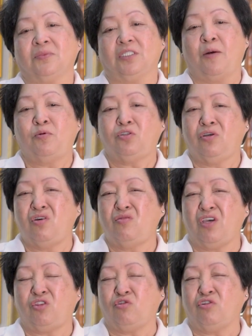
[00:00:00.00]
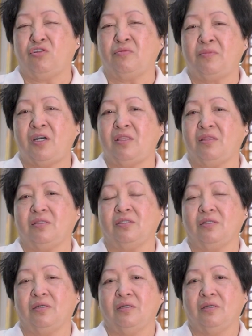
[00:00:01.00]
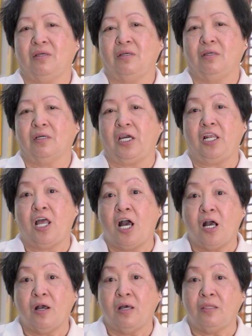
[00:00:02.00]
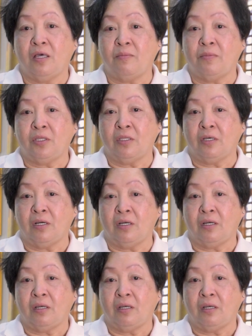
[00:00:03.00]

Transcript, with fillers: Tapos ngayon, ito na naman. Kailangan naman na